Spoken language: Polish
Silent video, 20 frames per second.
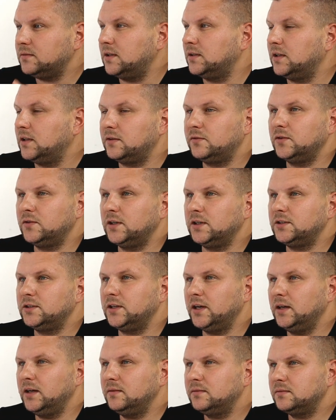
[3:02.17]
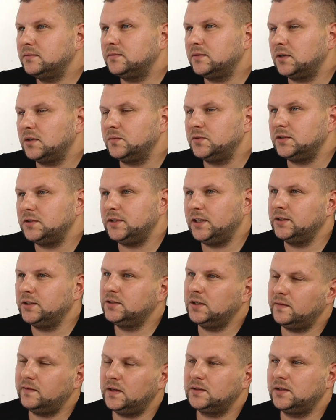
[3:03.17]
denerwuje się, robi
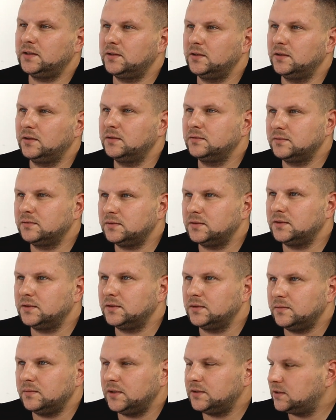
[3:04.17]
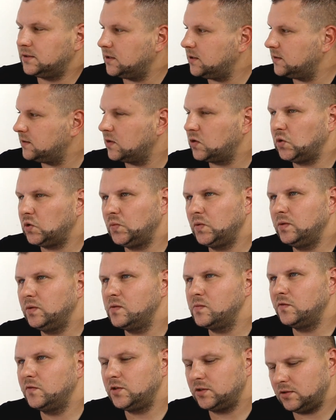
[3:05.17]
zdjęcia, wraca do e, miejsca, gdzie zakupił
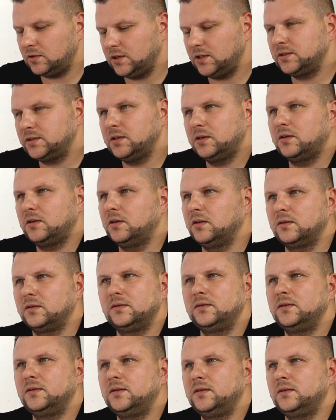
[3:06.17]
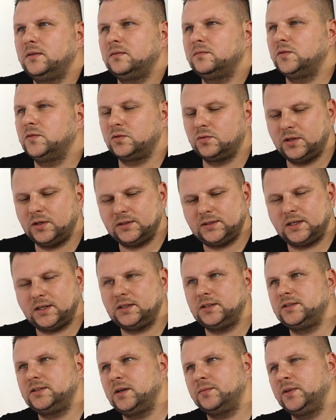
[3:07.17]
i mówi, że to nie jest ten kolor. Bo tu jest
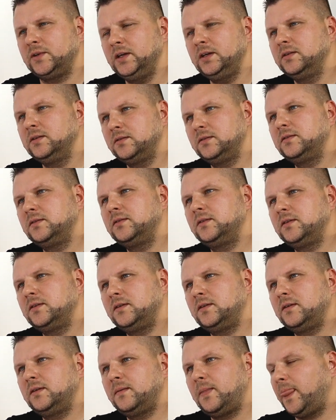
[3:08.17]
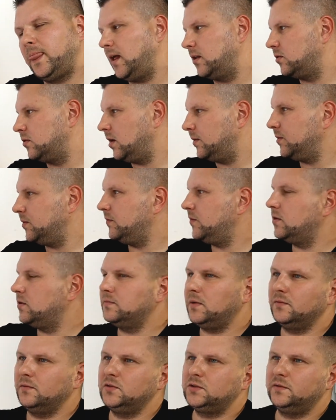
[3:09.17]
taki ciemny, a, tu, a mi,
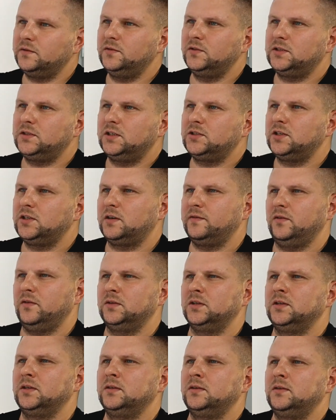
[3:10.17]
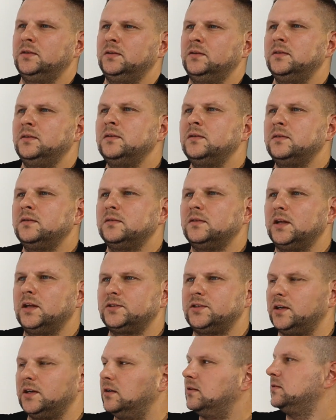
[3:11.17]
a mi wyszedł czerwony.
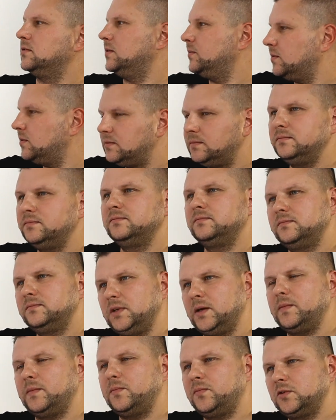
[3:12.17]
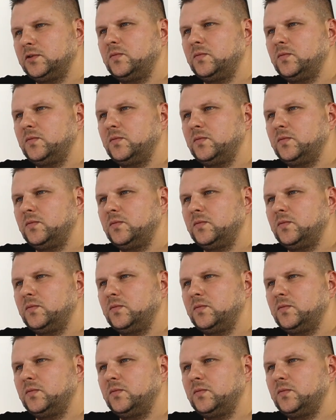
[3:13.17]
Dlaczego? No bo nie ma